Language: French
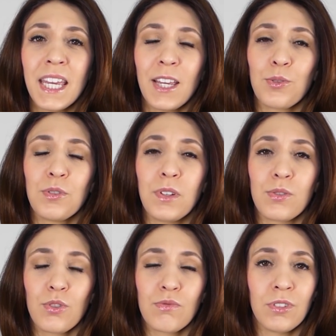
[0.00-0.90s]
Et ensuite, bien
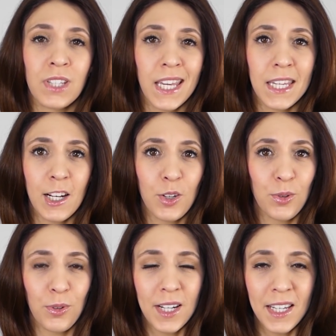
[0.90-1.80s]
sûr, je vous donnerai
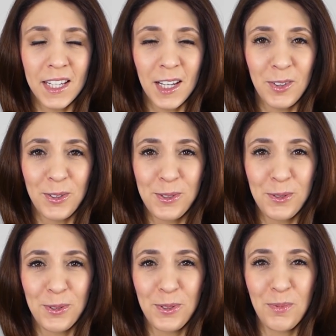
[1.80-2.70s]
quelques clés, quelques
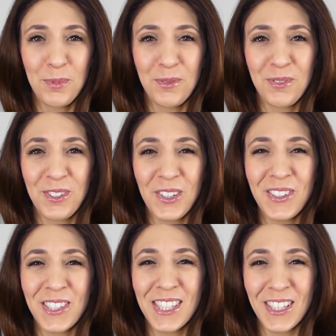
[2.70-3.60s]
solutions pour vous
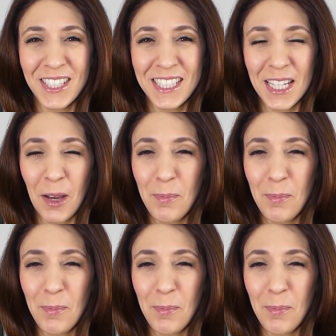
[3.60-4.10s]
en sortir.